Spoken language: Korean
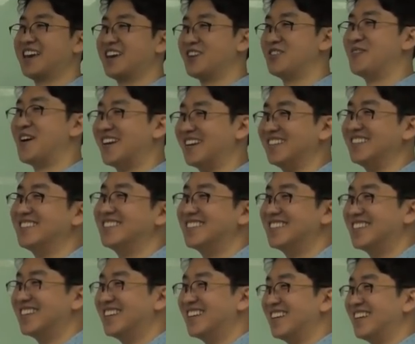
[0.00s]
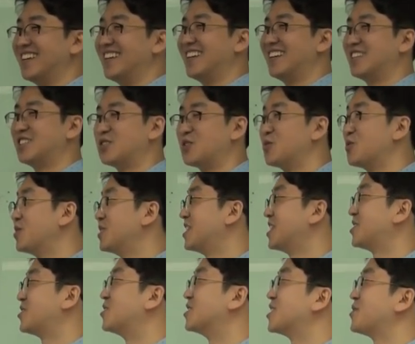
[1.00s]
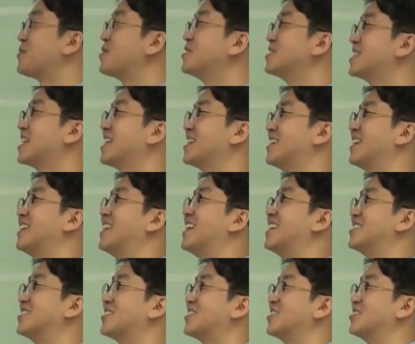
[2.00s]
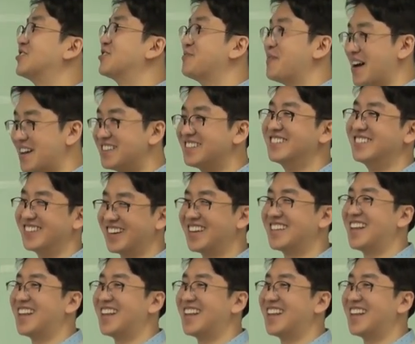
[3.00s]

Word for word: 해요, 말은. 예, 저도 이제 정제 편제가 이렇게 돼 있어가지고 말은 그렇게